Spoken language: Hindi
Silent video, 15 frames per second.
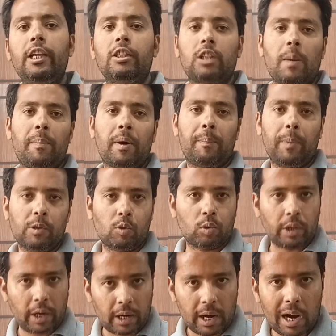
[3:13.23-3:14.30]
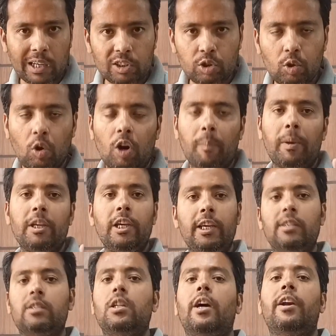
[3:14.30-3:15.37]
ये इसका पर्पज़ होता है ख़ास तौर
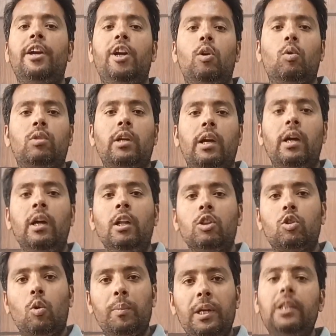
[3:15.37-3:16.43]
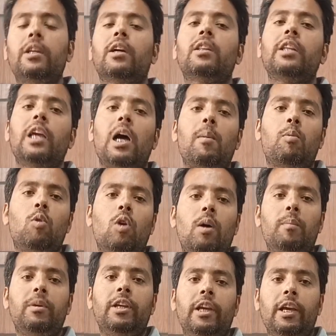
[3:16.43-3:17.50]
पर ये इसका रेट होता है तो उम्मीद करते हैं आपको
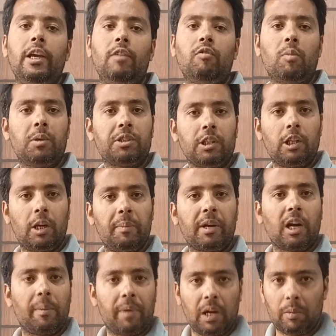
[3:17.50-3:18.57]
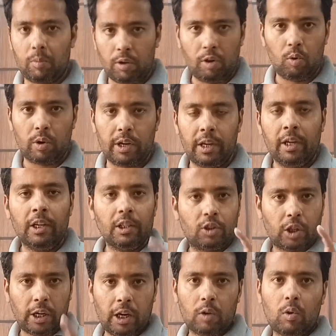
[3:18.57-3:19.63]
हम ये इन्फॉर्मेशन देने में कामयाब हुए होंगे
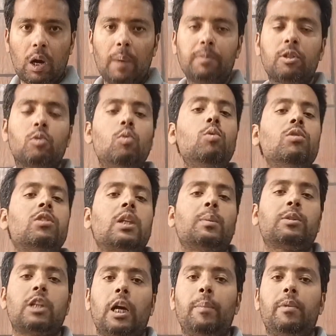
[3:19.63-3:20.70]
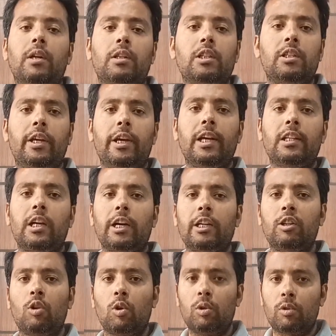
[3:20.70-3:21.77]
चैनल को आप ज़रूर सब्सक्राइब करते जाइएगा
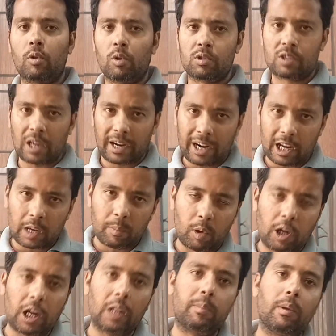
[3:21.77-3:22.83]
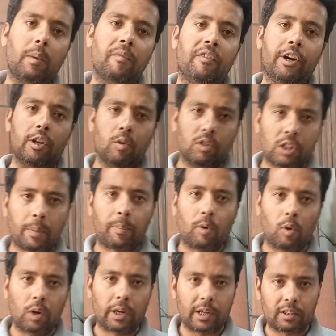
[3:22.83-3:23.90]
ताकि रोज रोज़ाना की बुनियाद में हम वीडियोज़
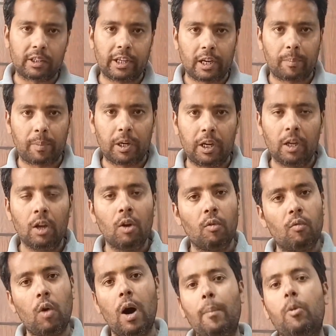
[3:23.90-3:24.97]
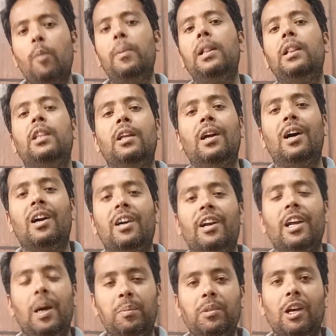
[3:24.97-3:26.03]
अपलोड करते हैं अपनी वो आपको मिलती रहा
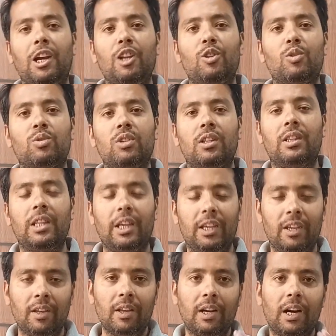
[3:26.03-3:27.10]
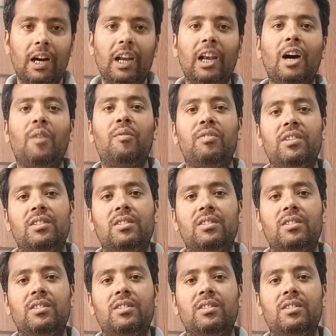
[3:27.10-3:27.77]
करें अब तक के लिए दोस्तों इतना ही अल्लाह